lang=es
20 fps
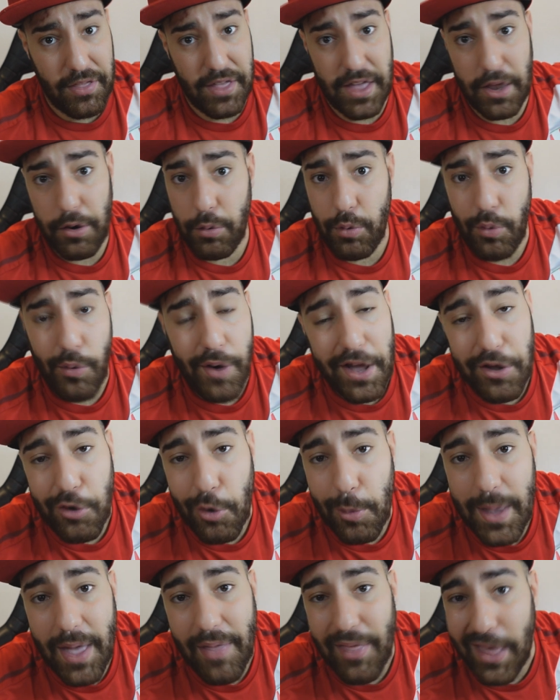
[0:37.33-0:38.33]
Le dieron una
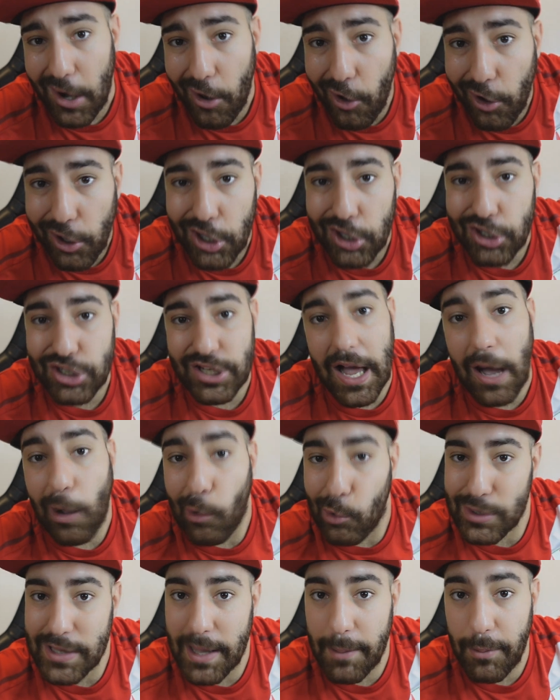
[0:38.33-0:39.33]
lluvia de elogios a
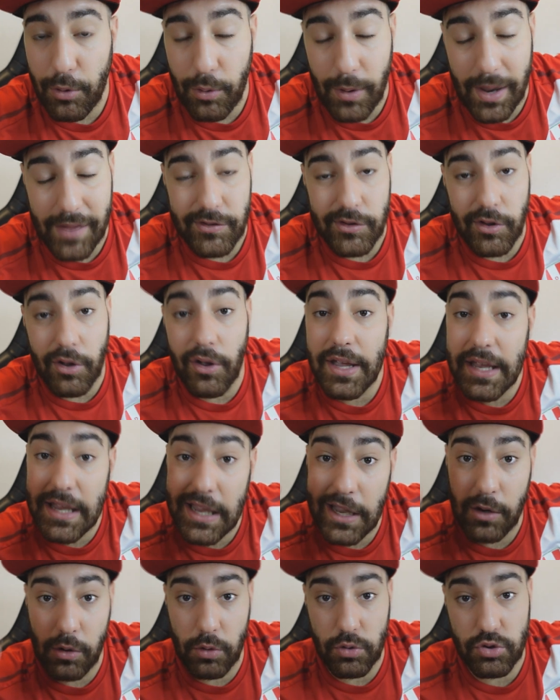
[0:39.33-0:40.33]
Gustavo Dulanto,
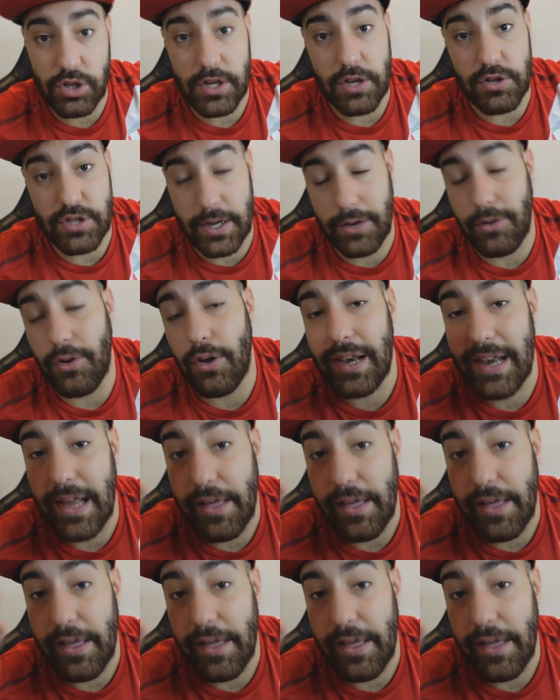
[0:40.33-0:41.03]
incluso ya os digo,